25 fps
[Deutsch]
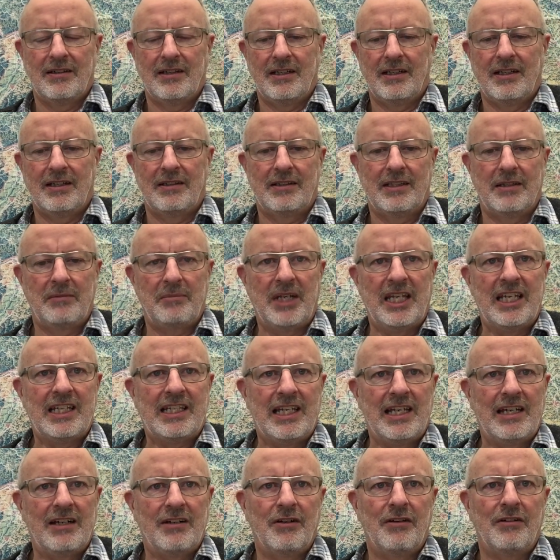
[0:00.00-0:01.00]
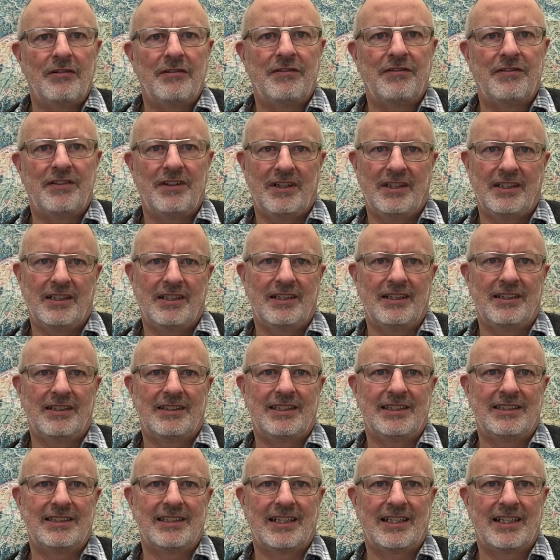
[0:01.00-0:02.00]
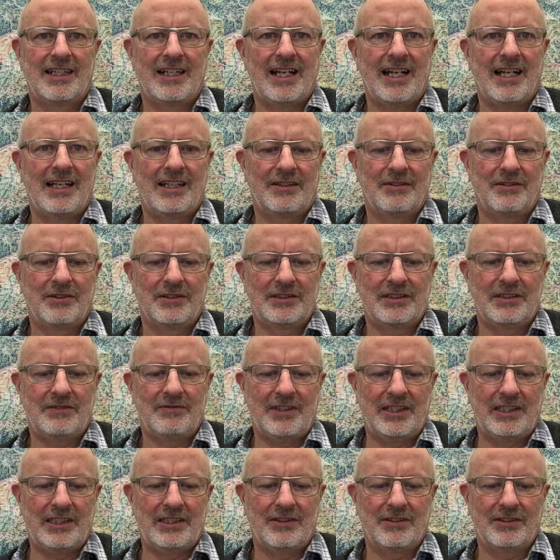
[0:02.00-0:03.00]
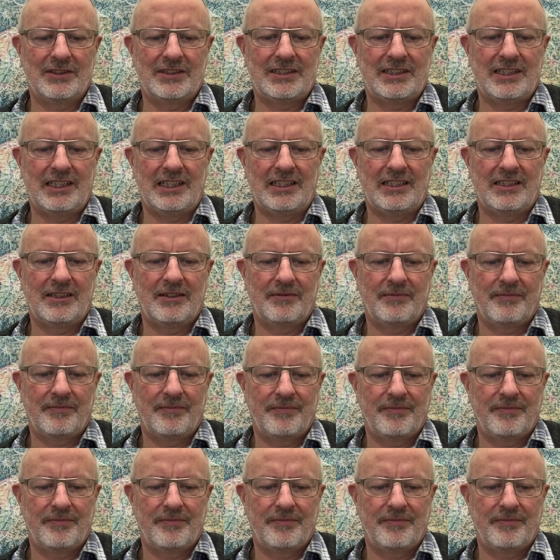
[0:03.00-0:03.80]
äh, the making of dieser kleinen, kurzen Videos sieht.